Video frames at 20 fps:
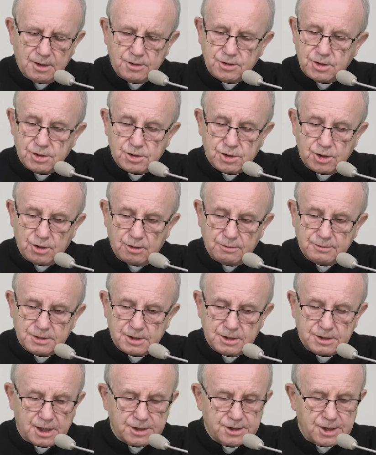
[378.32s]
Ci
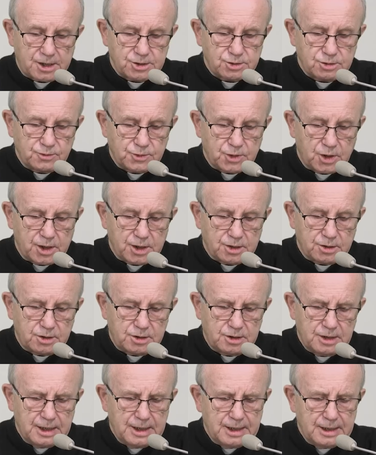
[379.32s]
żyjący za czasów
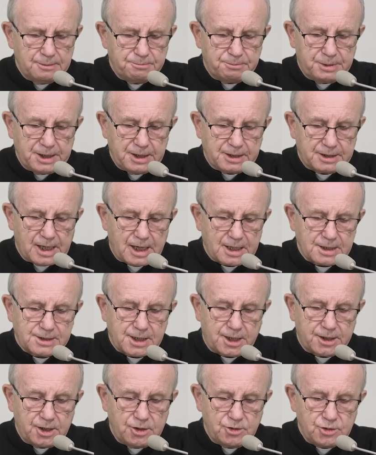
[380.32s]
Noego byli tak
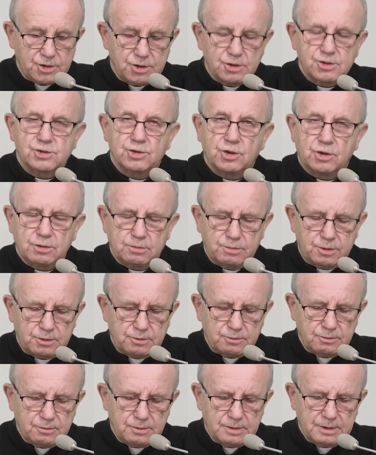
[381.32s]
zajęci
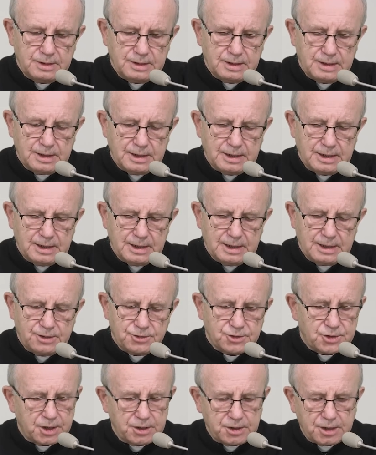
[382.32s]
sobą,
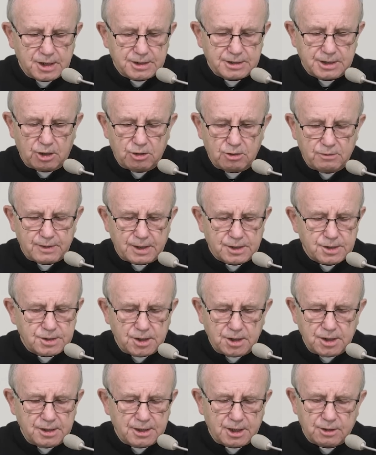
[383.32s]
że nie
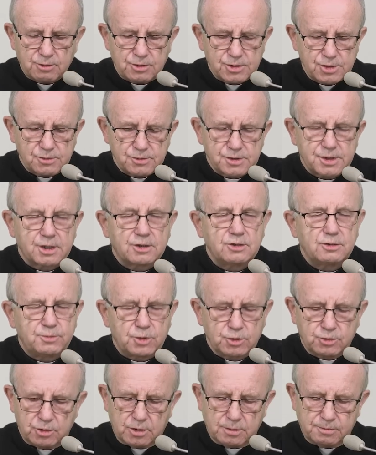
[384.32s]
zauważyli nadchodzącego
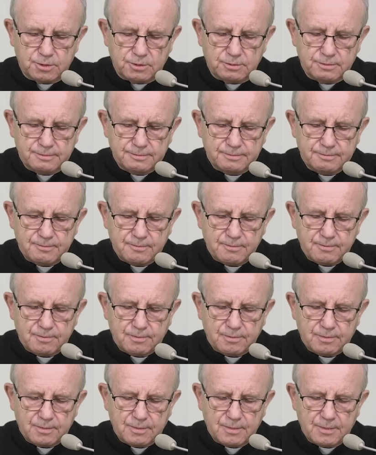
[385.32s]
potopu.
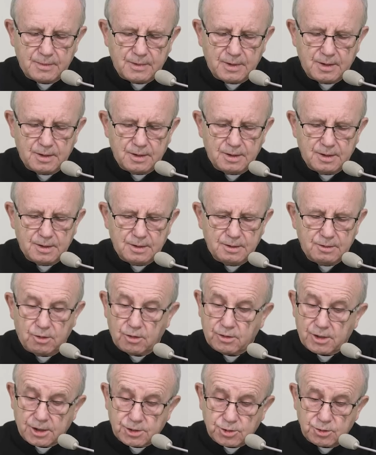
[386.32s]

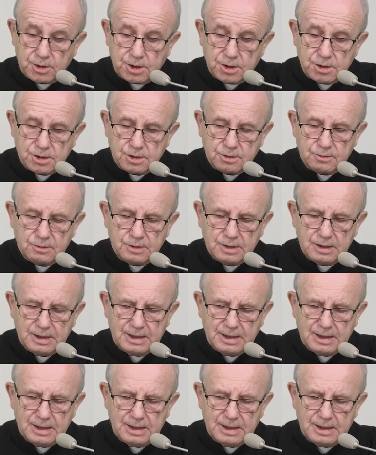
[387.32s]
Okazuje się,